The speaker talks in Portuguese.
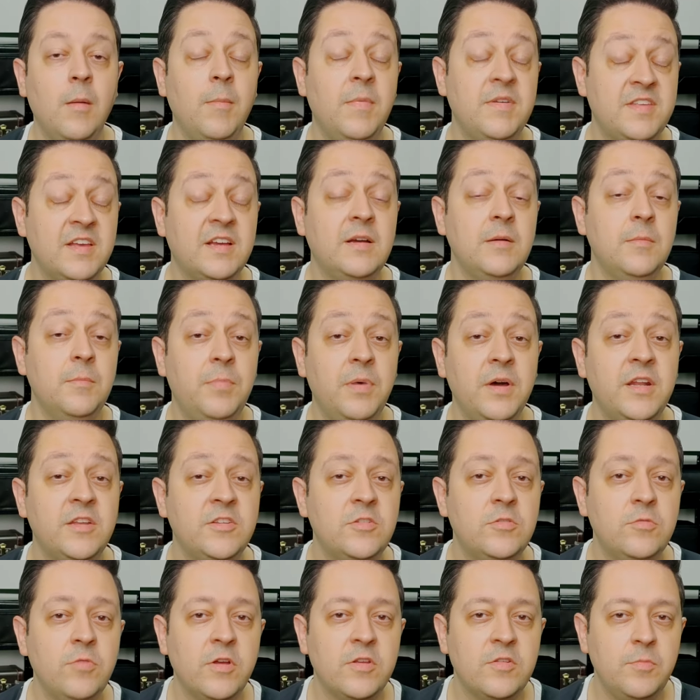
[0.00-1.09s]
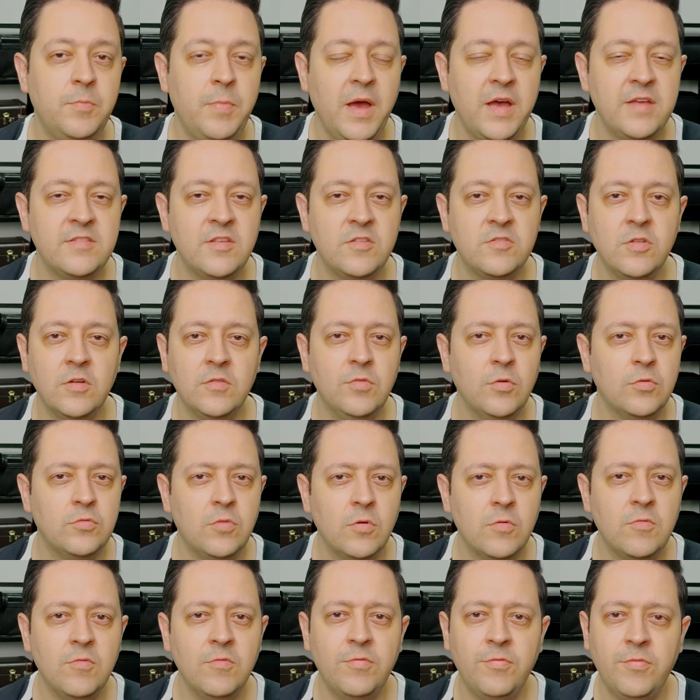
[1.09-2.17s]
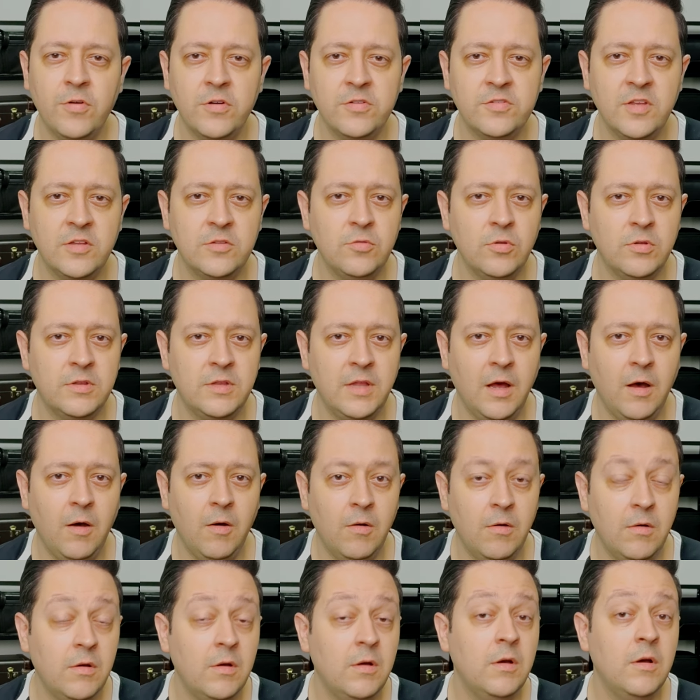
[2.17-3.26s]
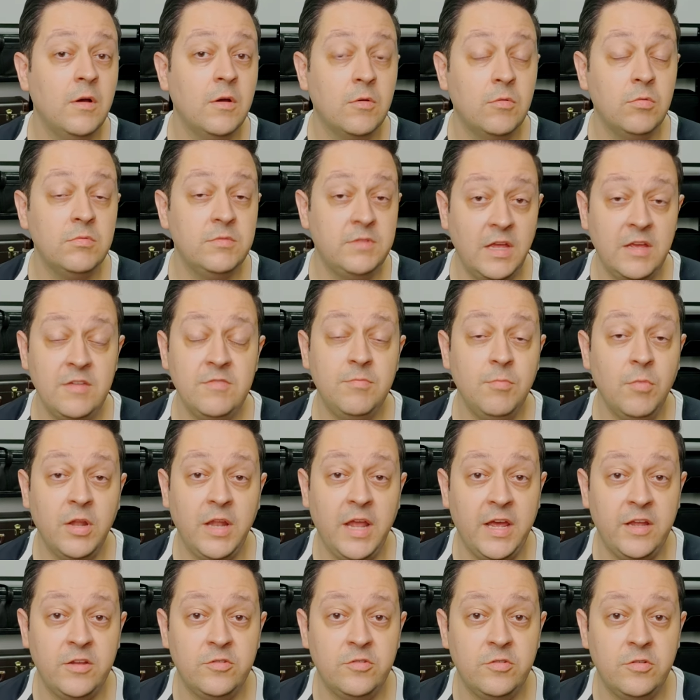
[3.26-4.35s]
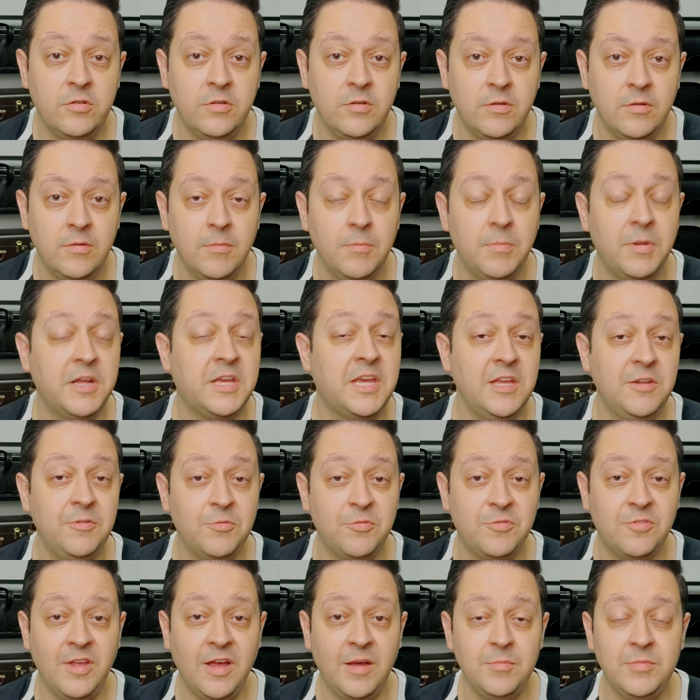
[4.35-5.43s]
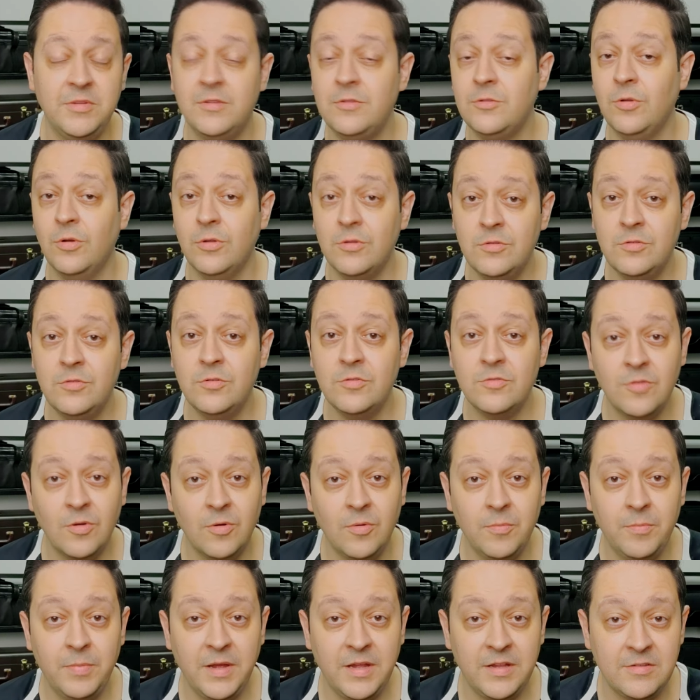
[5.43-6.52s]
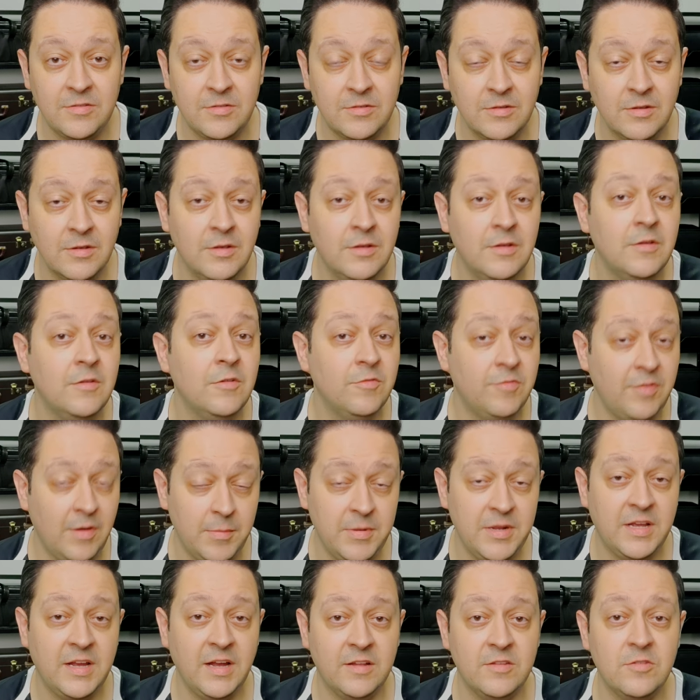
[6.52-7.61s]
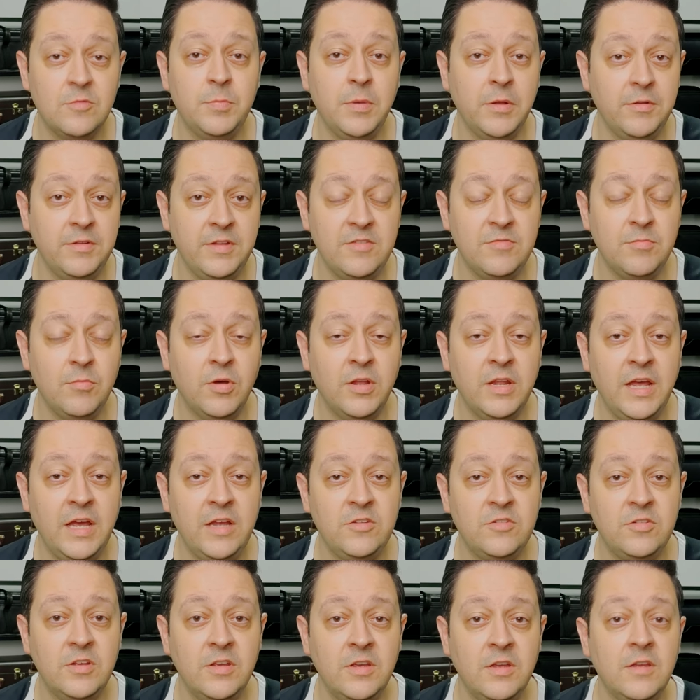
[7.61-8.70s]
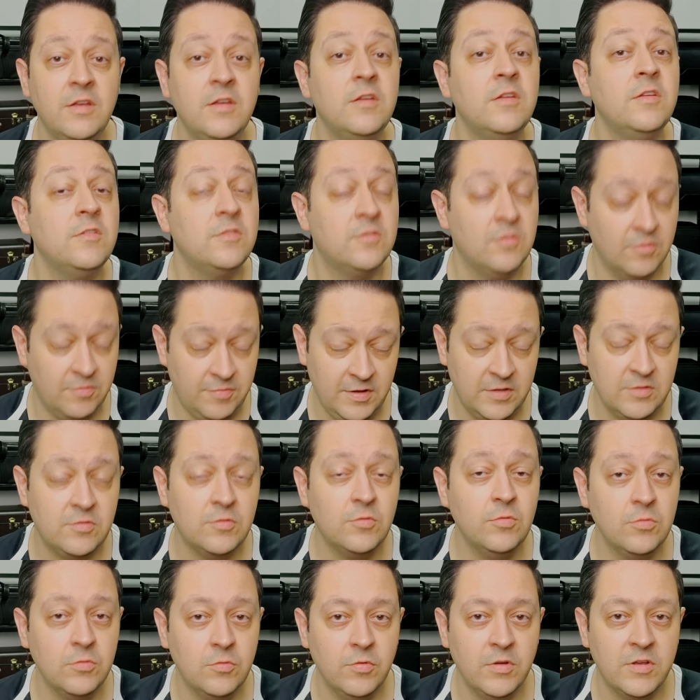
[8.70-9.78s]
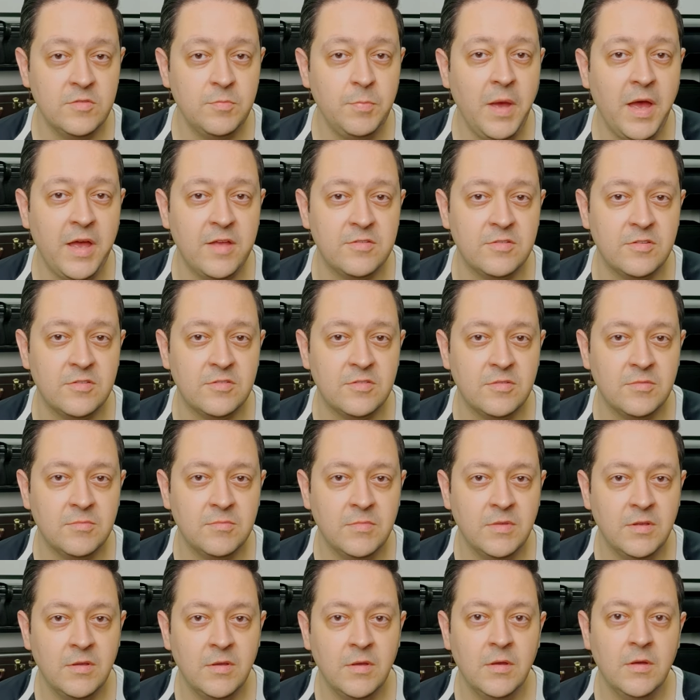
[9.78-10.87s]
Mas a campana de duas peças só voltou com força total com Dave Monetti. Para quem não sabe, todos os trompetes fabricados pelo Dave Monetti são feitos com duas peças.